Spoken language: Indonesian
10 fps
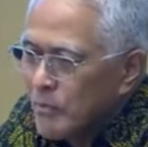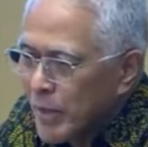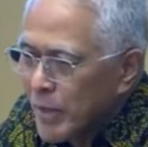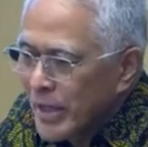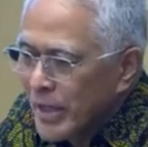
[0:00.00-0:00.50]

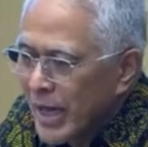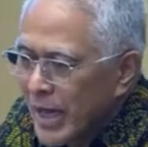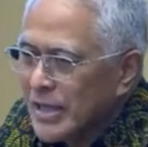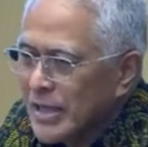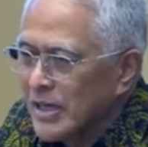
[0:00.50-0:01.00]

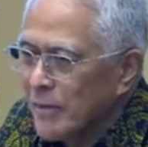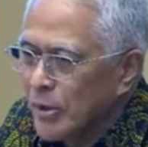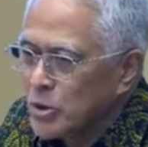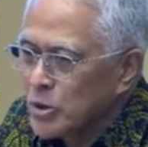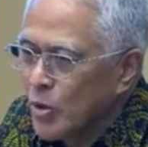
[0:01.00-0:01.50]
berkaitan tentang
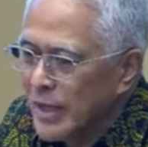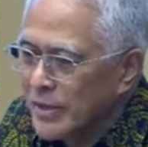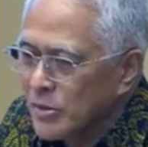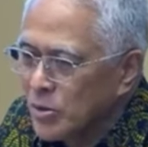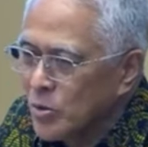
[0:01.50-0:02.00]
persoalan
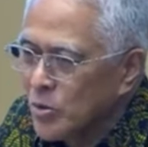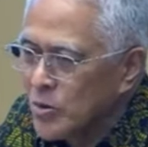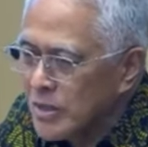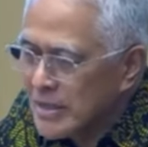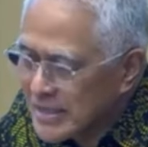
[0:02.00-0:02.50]
itu
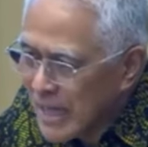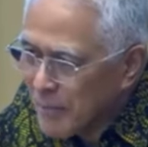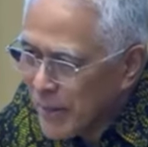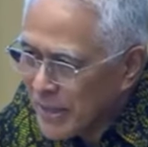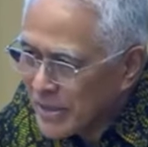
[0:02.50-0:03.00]

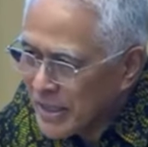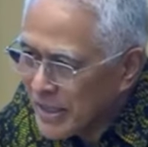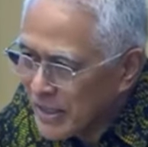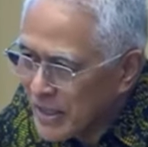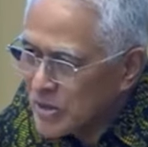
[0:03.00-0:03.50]
sampai detik
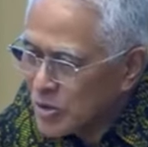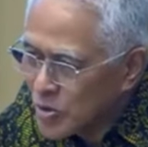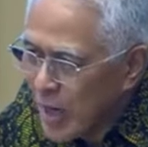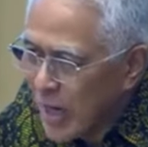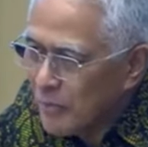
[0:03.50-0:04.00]
ini
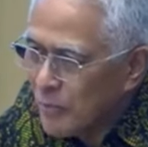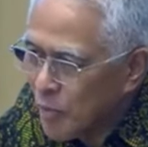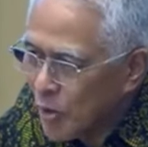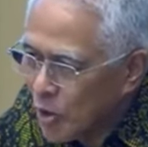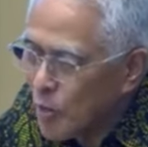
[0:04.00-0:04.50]
juga
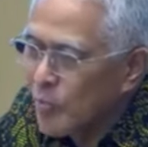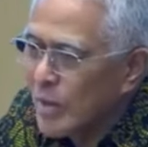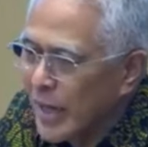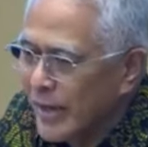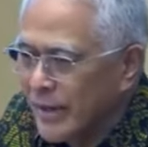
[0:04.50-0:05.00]

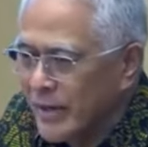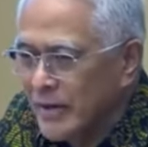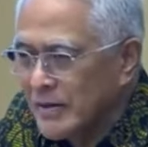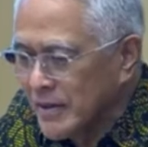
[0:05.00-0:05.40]
belum lahir.